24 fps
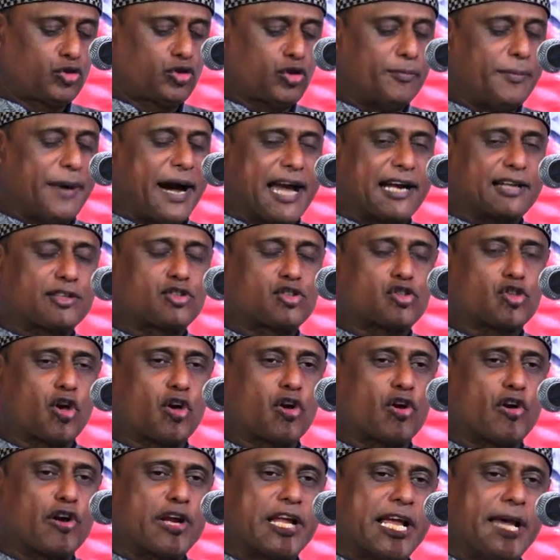তোমার
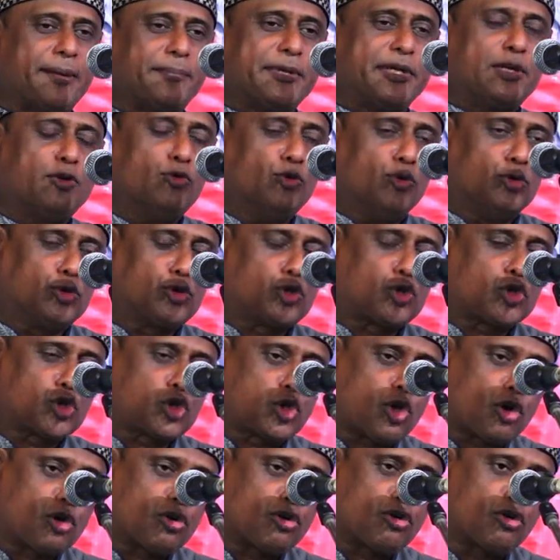চরণে আমি
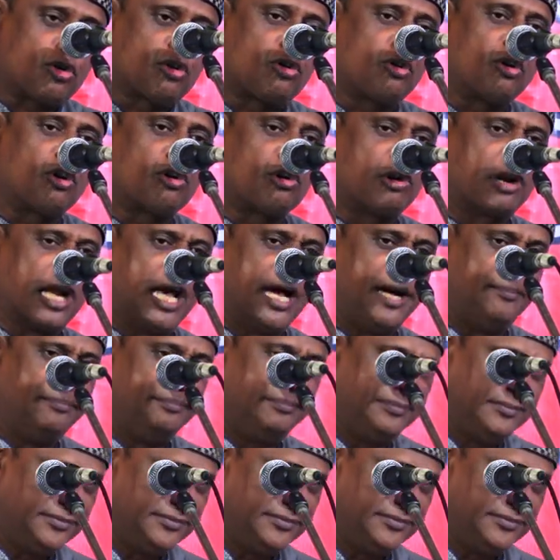উৎসর্গ করলাম